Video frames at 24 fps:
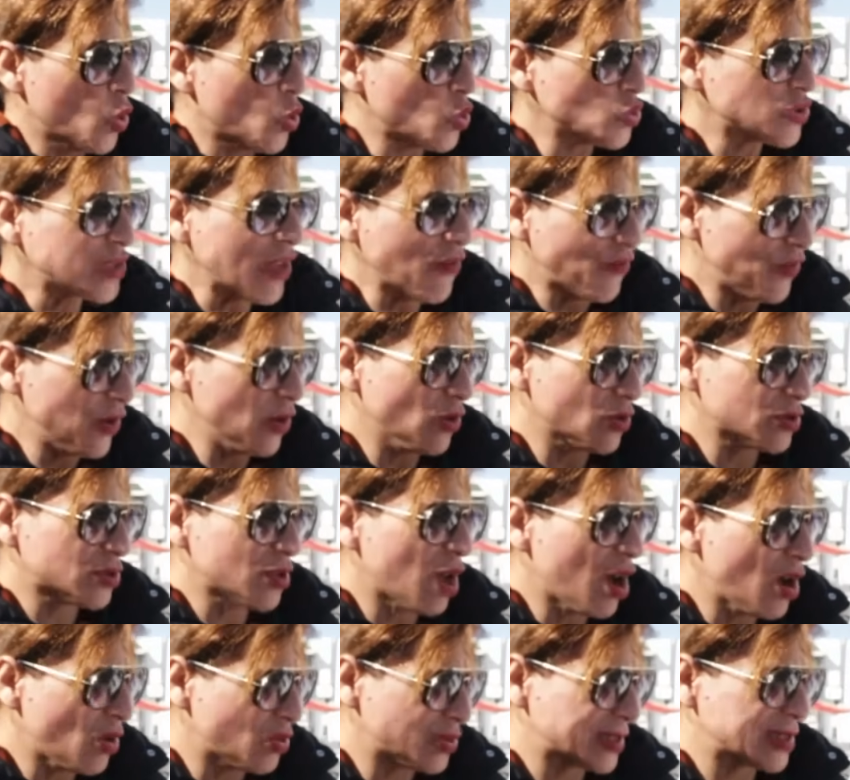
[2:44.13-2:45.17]
وصفي
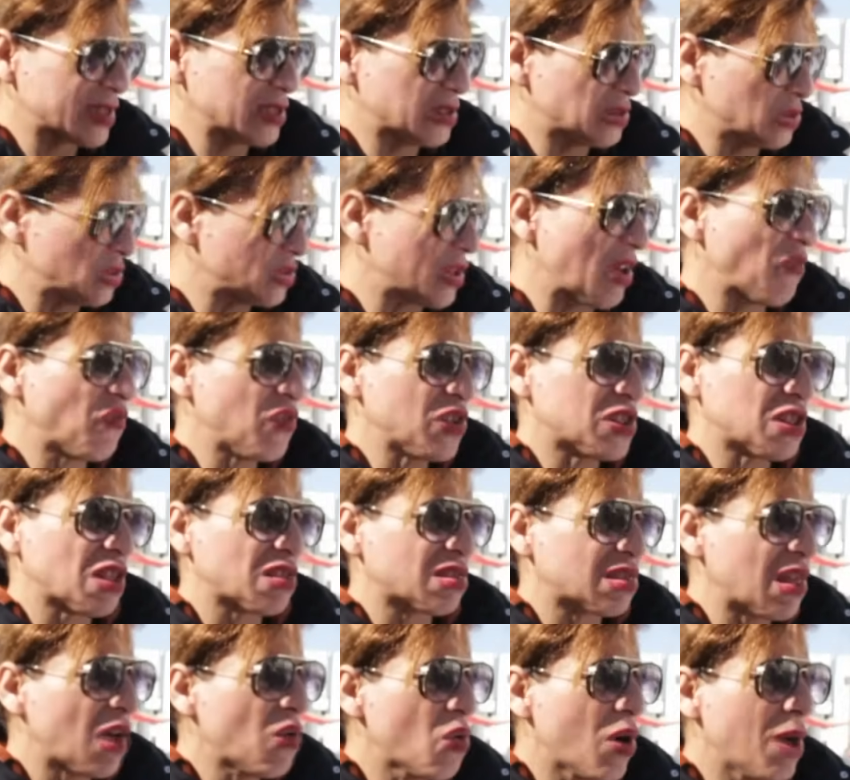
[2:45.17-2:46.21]
لونطا وسكت وطفيت
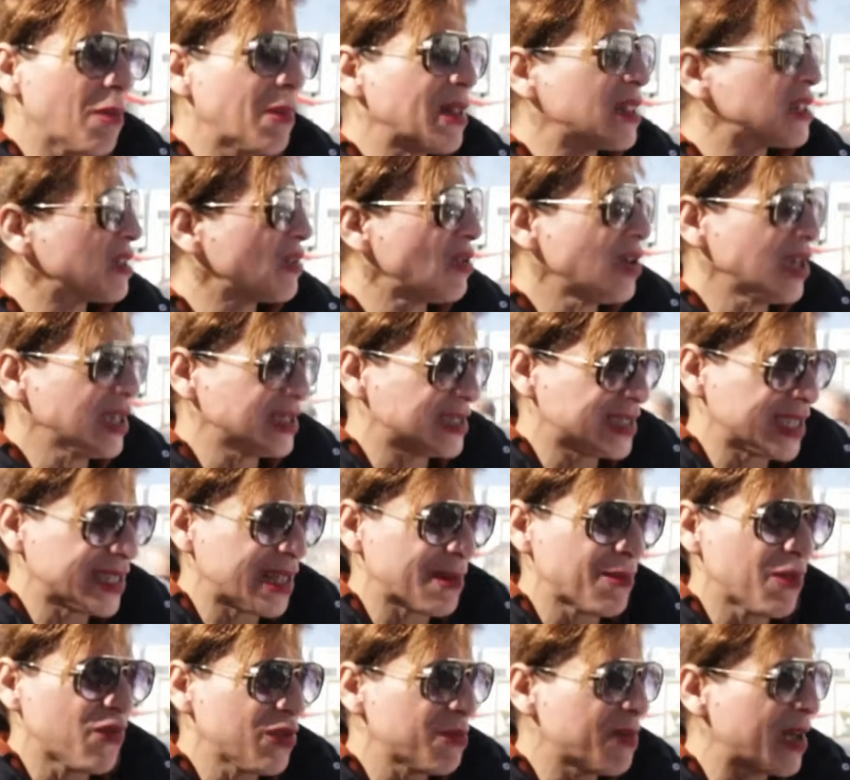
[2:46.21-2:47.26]
الضوء وعملت روحي
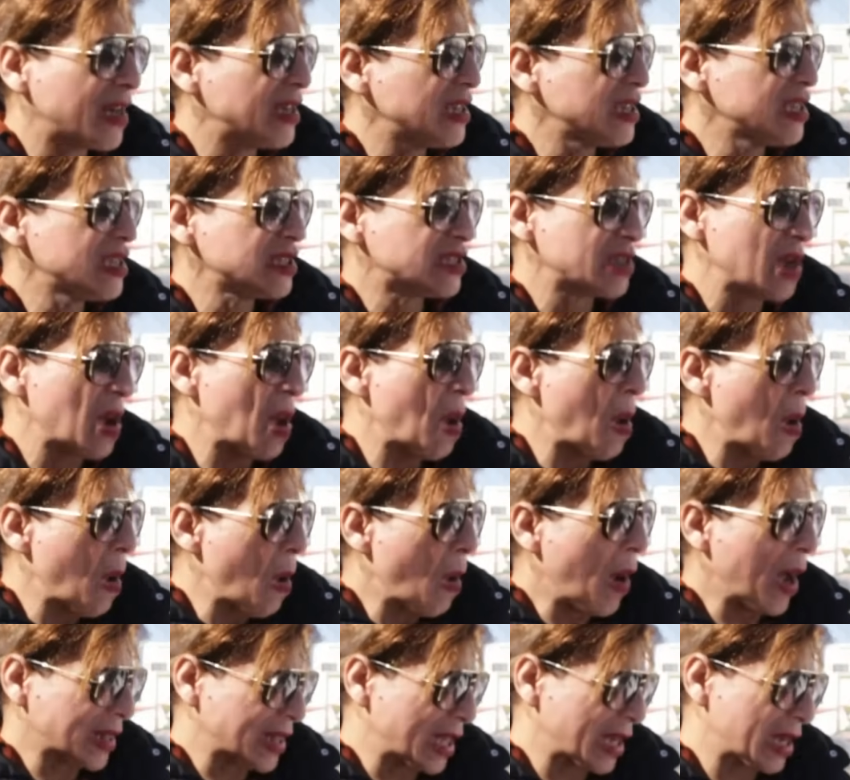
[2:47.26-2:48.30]
زاده ما في باليش
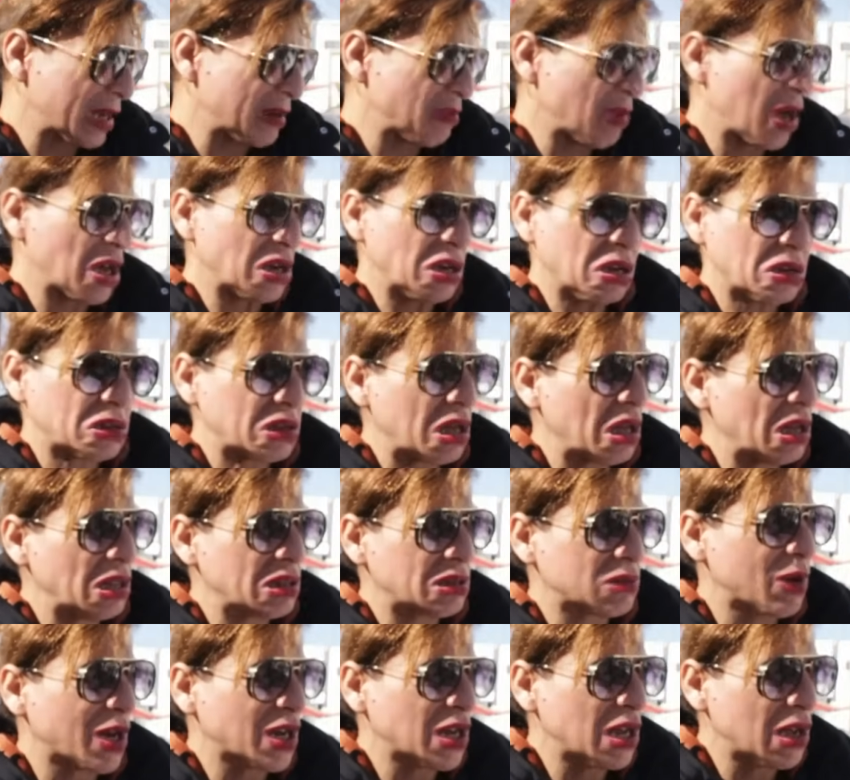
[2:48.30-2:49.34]
وحتى كان معناها
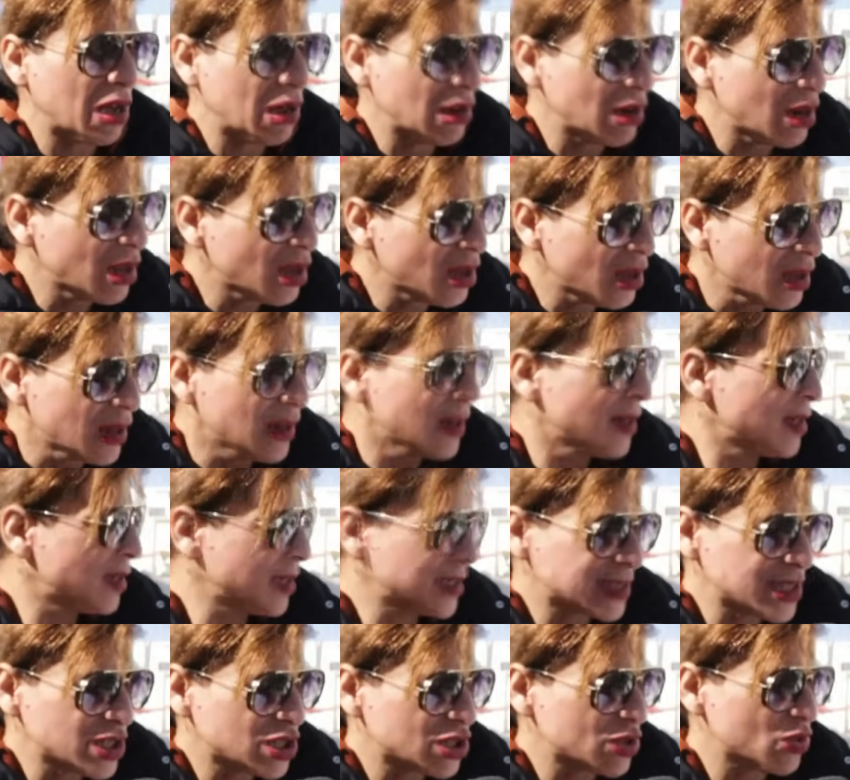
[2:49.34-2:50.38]
دخلت معناها
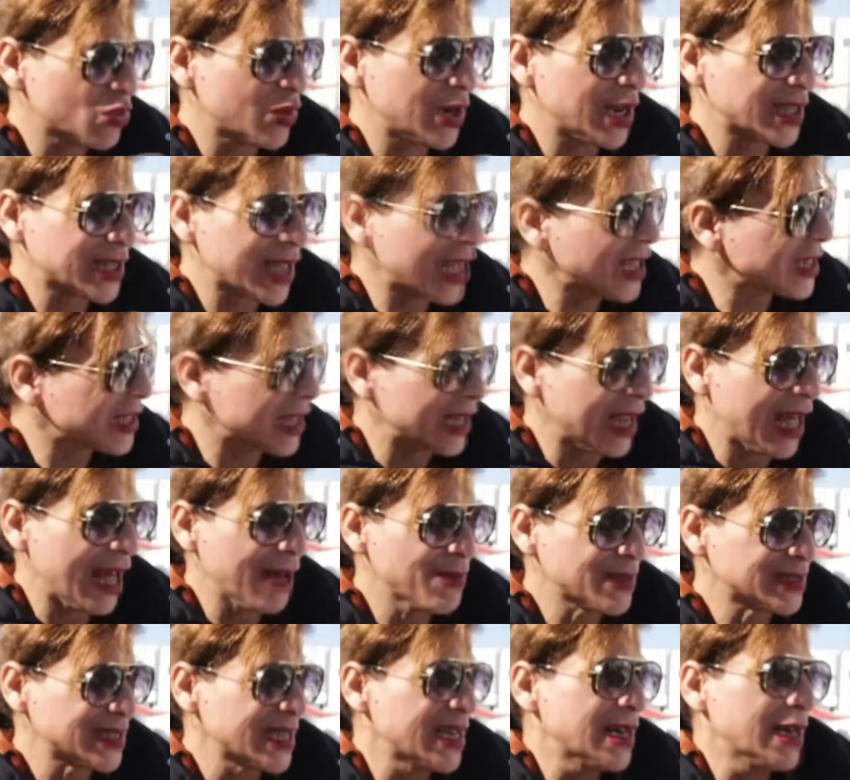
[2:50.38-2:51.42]
للسجن ولا دخلت
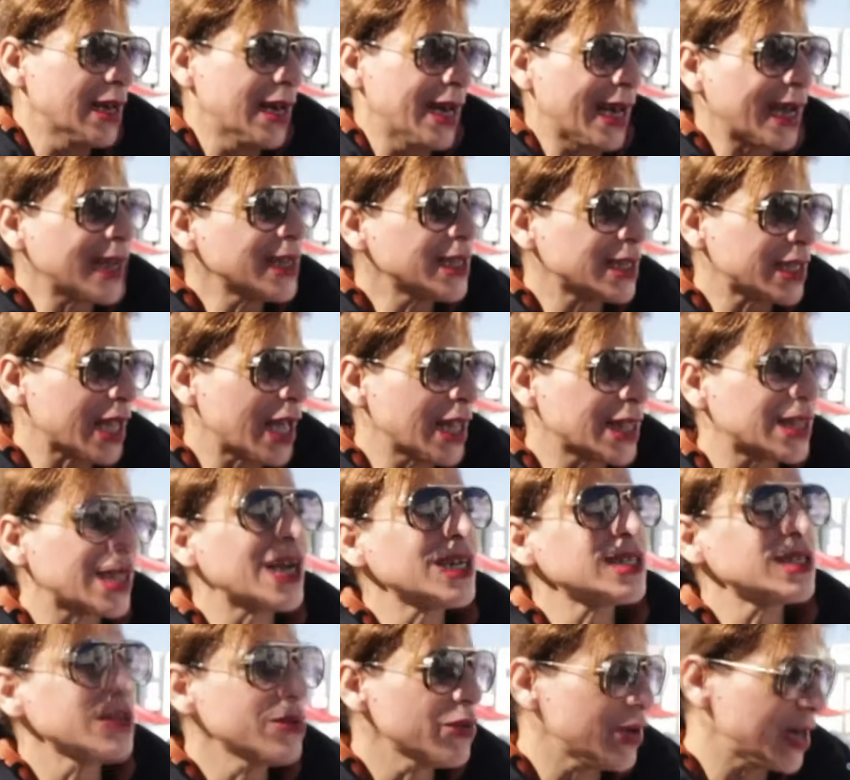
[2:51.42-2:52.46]
الحبس راني دخلت
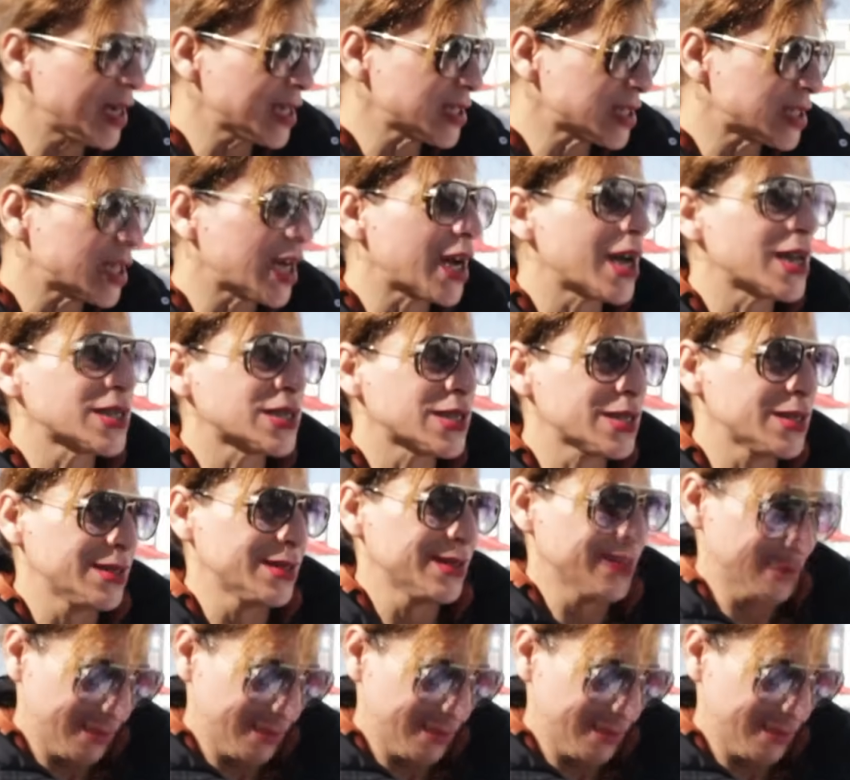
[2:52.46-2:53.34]
راجل وخرجت راجل